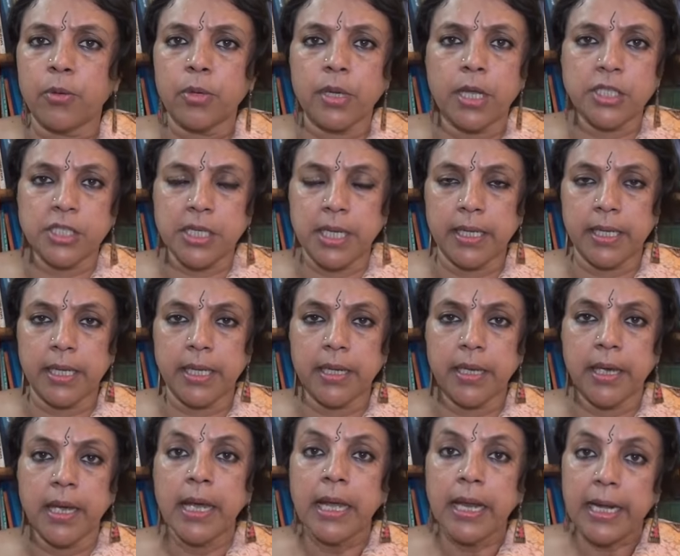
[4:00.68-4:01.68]
होना चाहिए
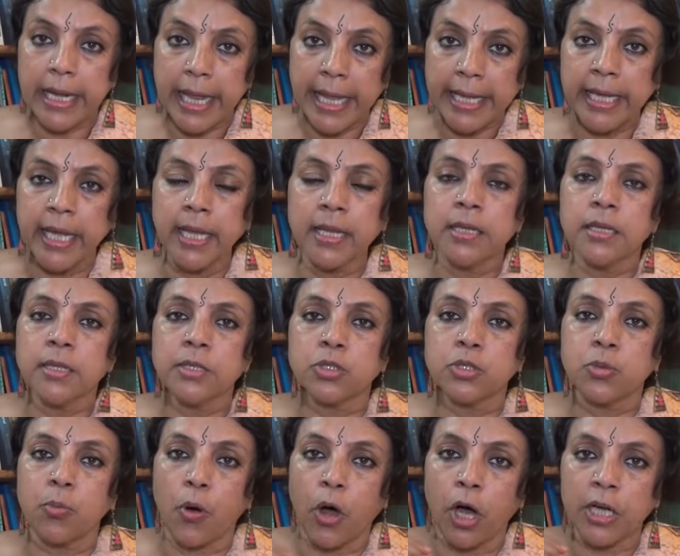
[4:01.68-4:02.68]
लेकिन
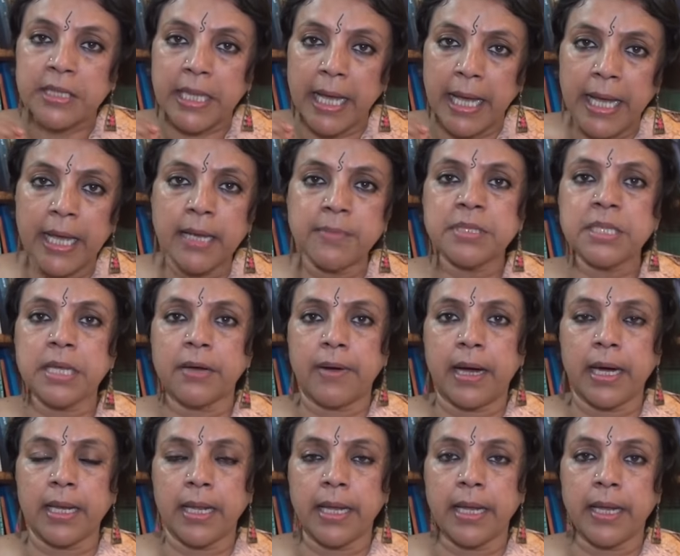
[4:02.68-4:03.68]
जो बहुत अहम
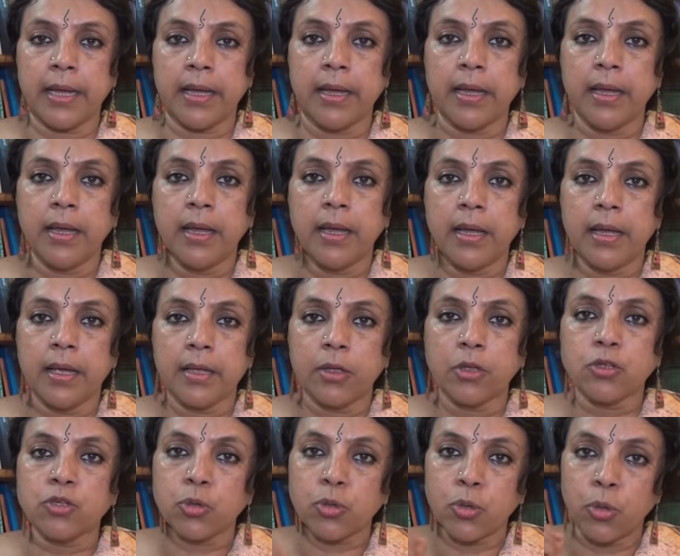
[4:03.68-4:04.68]
सवाल है
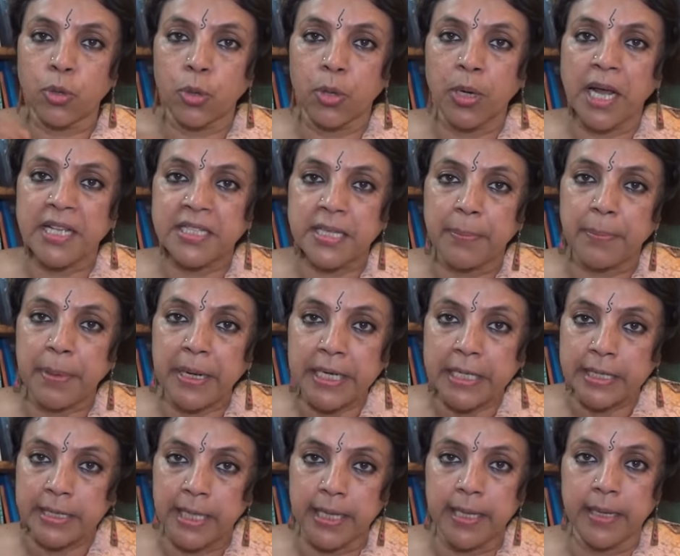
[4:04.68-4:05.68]
कि जो कोरोना से
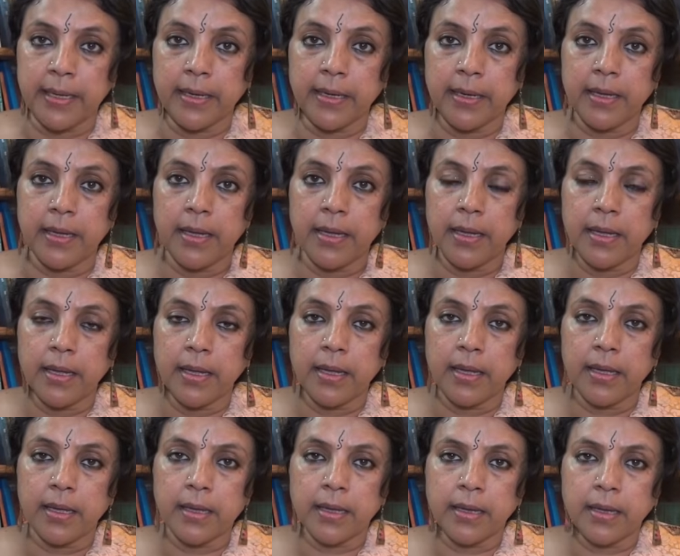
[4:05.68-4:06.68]
पीड़ित है
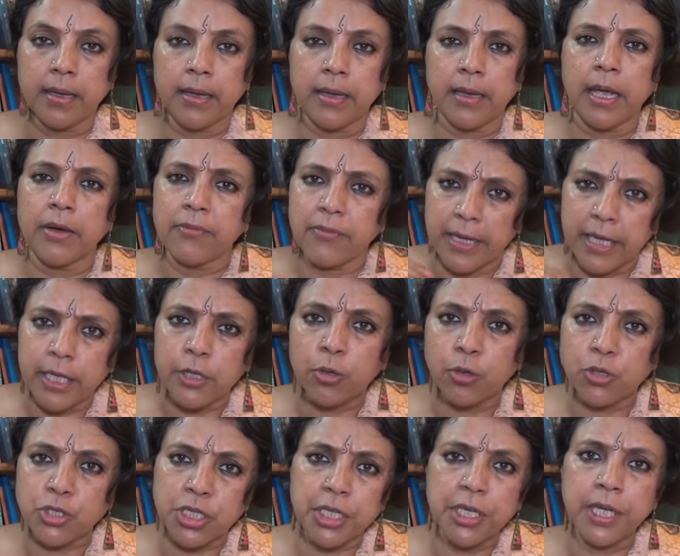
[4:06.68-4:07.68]
क्या वही
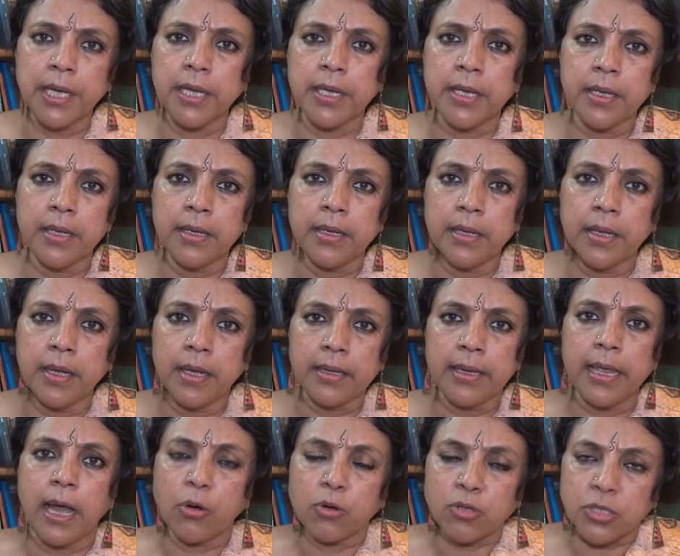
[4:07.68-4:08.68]
दोषी है
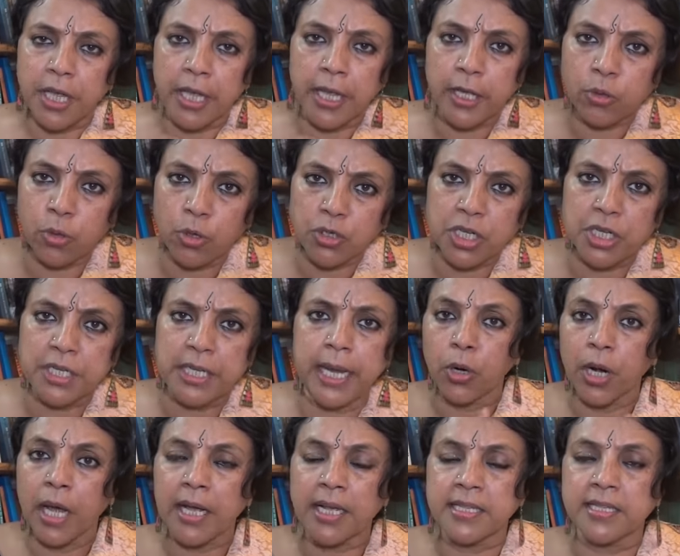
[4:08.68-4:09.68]
क्या उसे ही दोषी
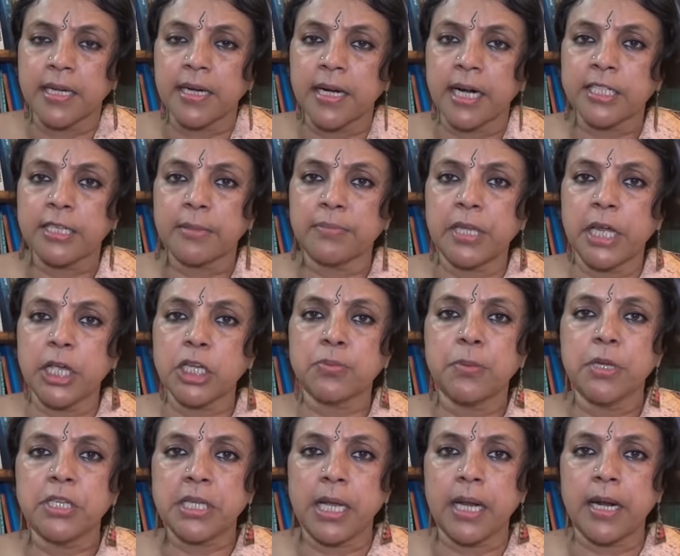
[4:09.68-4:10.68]
कोरोना का संकट जब देश
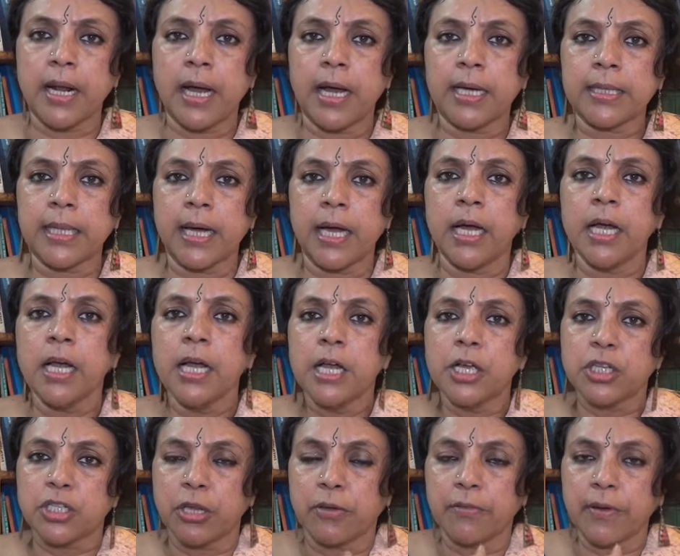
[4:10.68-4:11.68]
में चल रहा था
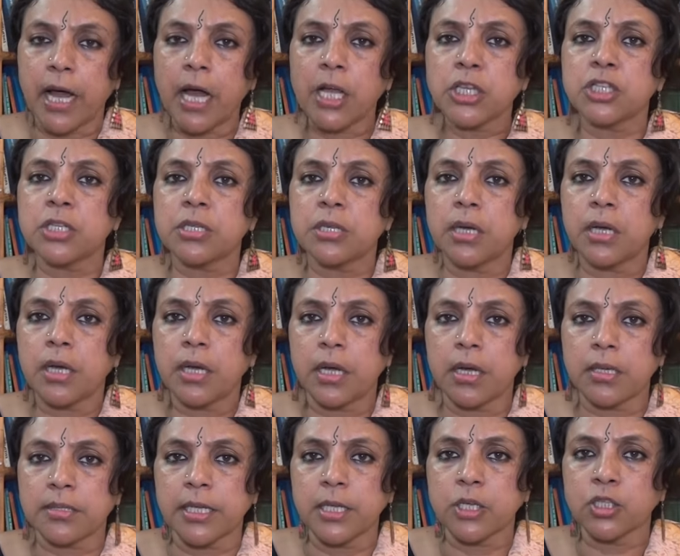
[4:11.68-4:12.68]
शिवराज
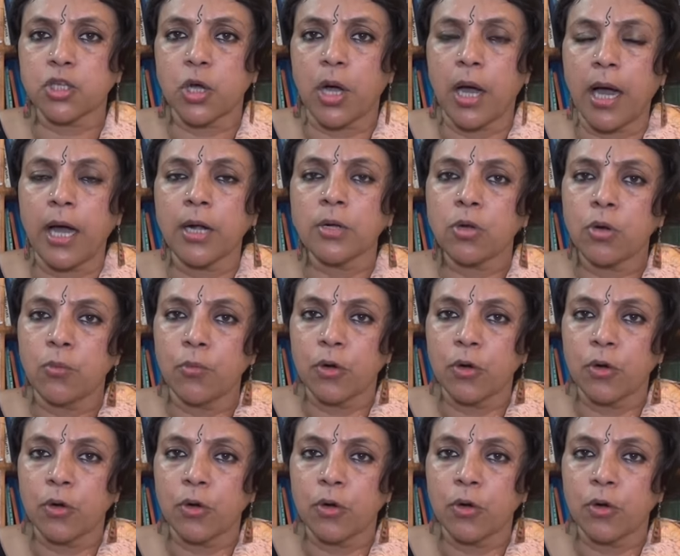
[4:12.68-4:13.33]
सिंह चौहान को